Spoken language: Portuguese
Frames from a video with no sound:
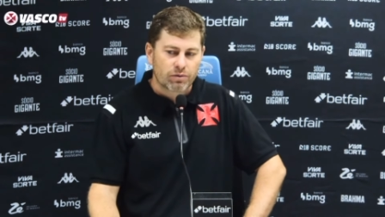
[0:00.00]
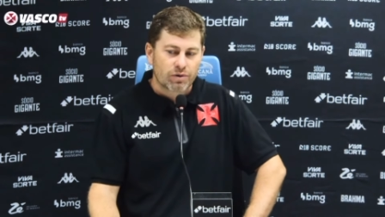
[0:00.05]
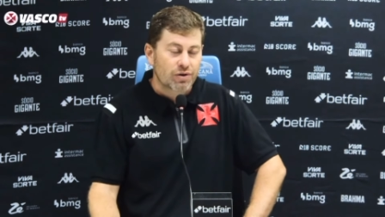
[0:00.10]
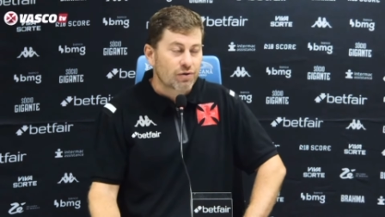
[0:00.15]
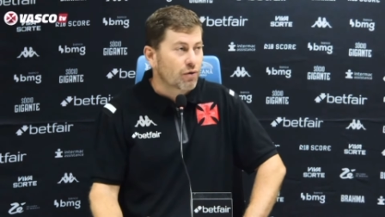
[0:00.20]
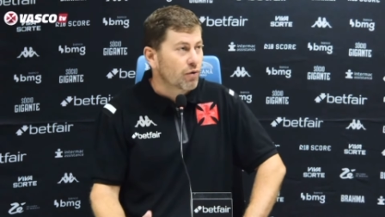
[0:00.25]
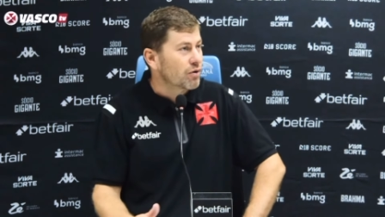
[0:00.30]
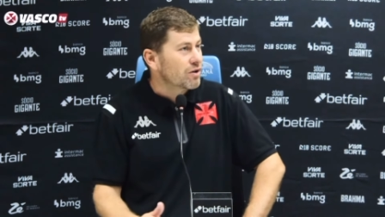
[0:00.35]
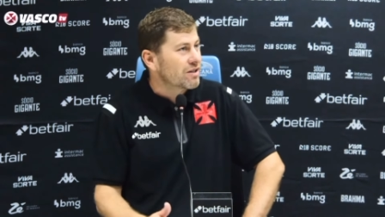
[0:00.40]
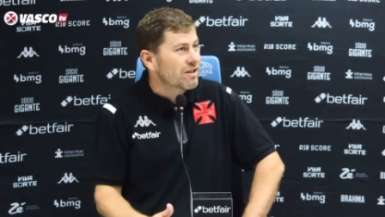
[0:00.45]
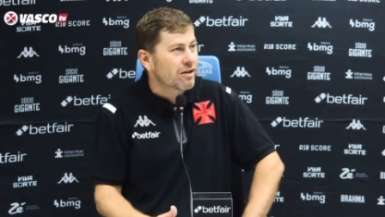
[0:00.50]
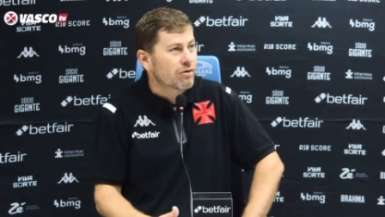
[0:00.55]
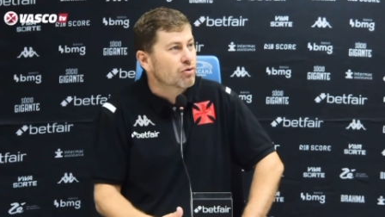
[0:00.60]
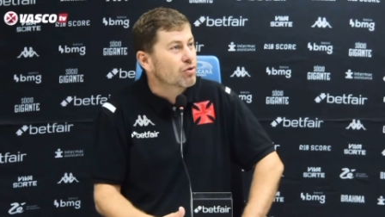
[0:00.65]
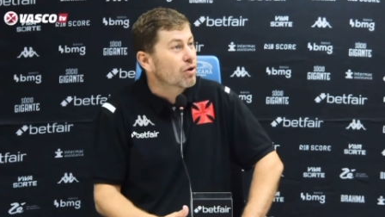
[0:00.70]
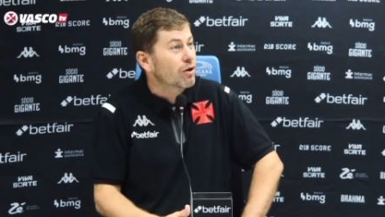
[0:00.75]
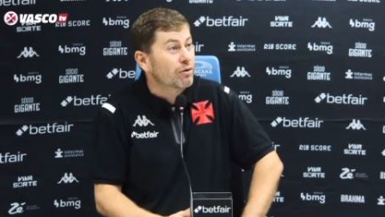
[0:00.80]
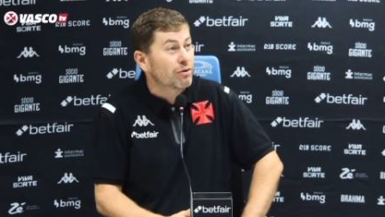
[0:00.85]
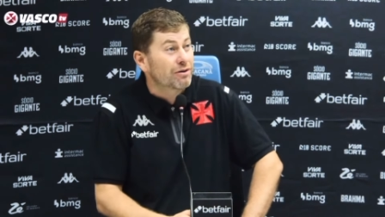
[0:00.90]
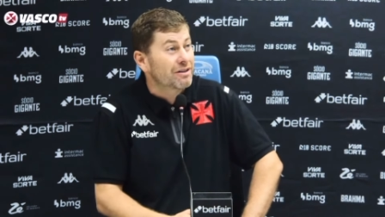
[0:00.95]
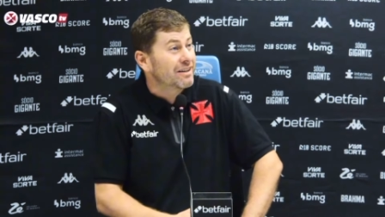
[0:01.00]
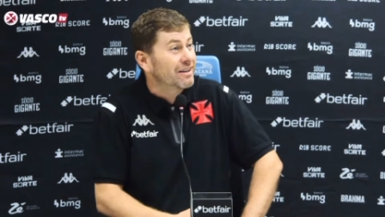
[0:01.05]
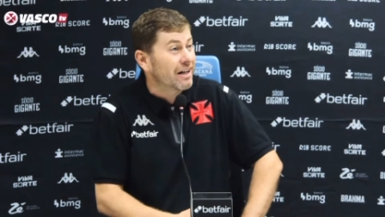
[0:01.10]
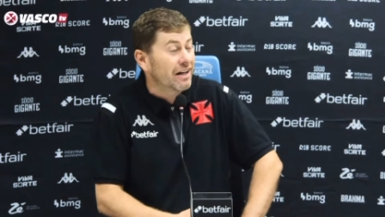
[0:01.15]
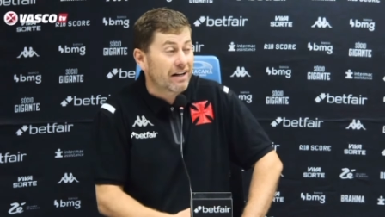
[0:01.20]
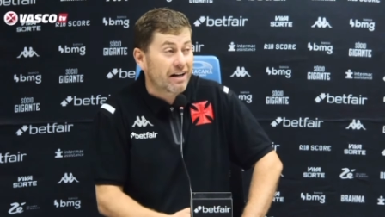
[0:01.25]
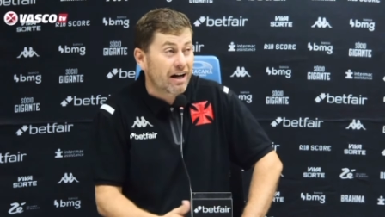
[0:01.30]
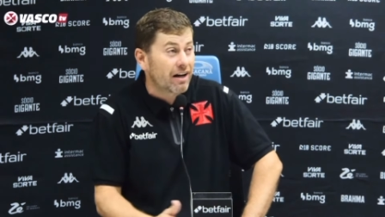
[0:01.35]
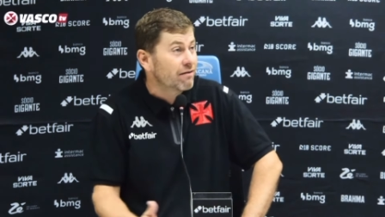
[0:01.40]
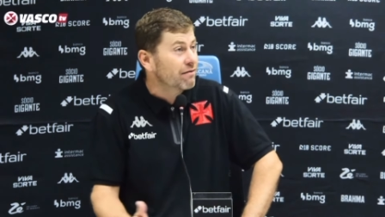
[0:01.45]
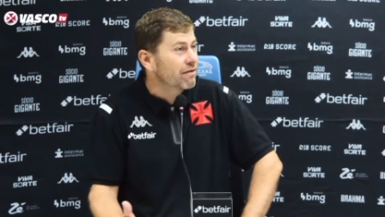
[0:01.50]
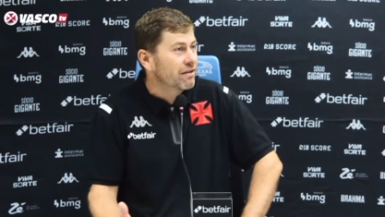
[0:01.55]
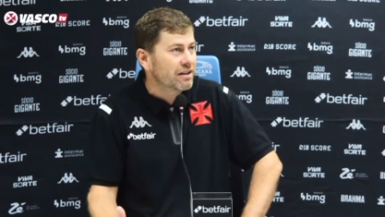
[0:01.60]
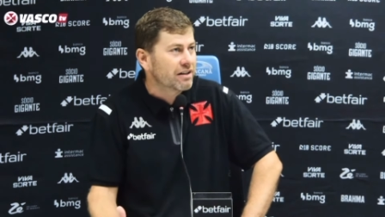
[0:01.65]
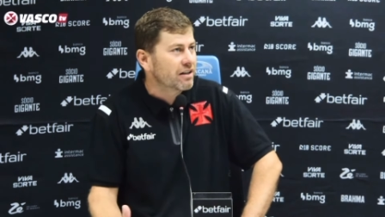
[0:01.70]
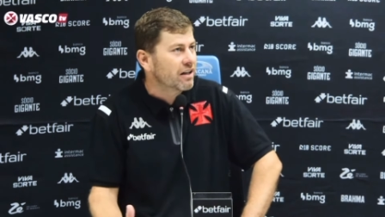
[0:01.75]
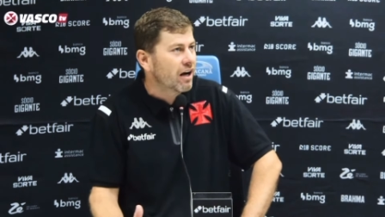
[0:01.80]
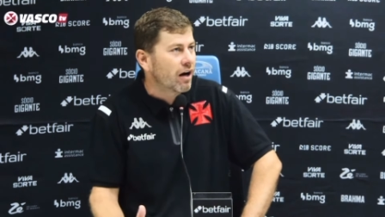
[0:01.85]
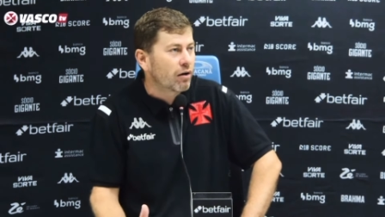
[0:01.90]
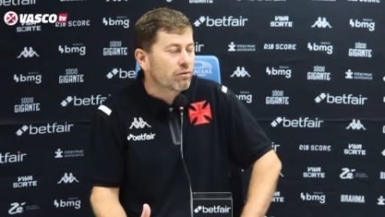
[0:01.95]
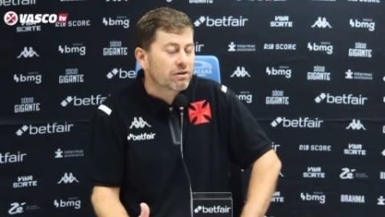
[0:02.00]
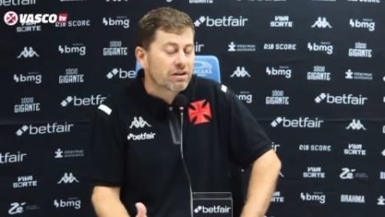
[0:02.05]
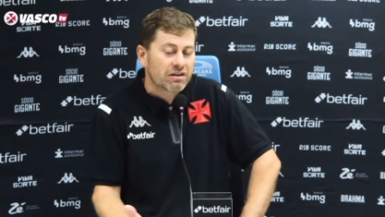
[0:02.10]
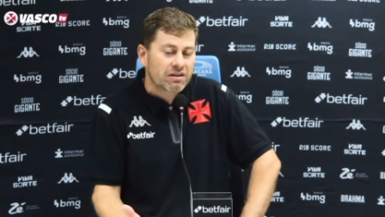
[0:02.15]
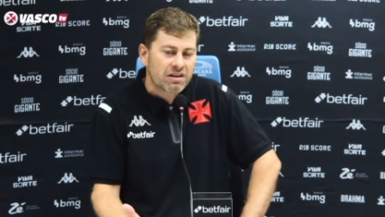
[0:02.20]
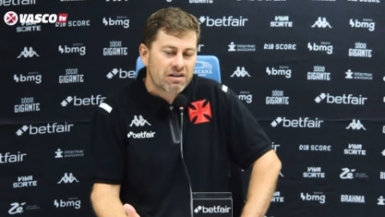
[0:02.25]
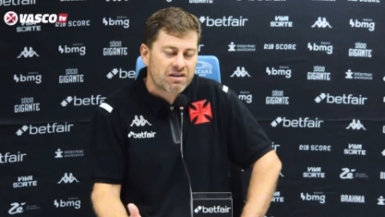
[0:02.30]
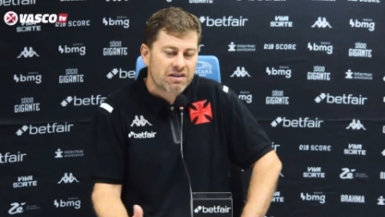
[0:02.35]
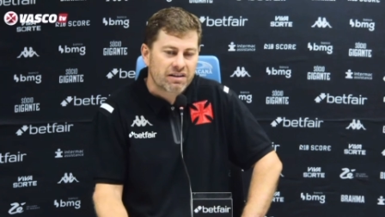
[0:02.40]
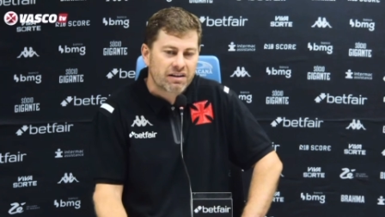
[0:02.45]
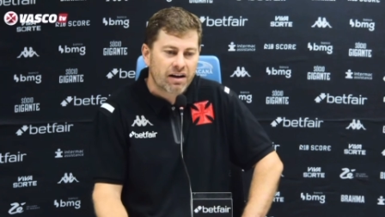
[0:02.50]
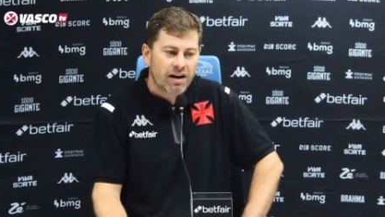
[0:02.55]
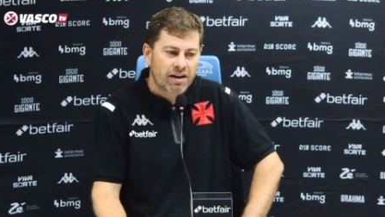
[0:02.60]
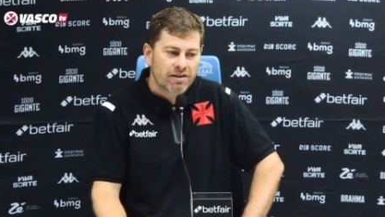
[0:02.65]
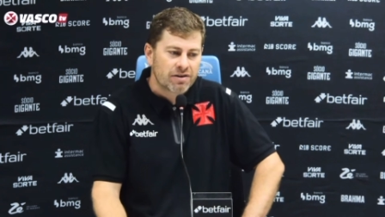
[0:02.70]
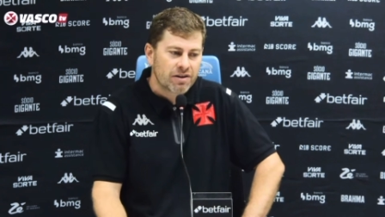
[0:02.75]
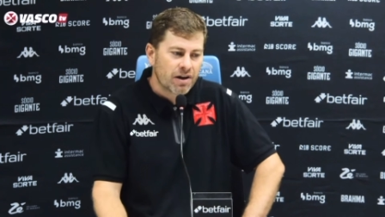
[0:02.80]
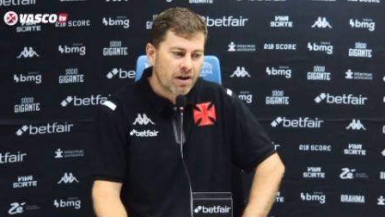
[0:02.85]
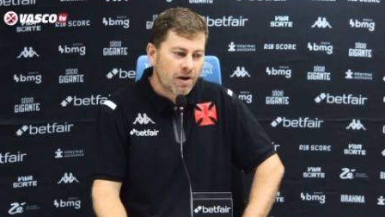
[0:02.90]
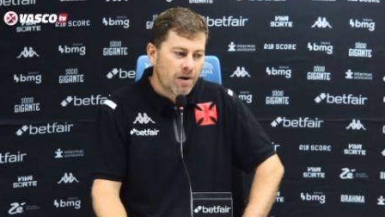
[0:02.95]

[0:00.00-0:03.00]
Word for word: o Esforço era um jogador que treinava em alta intensidade.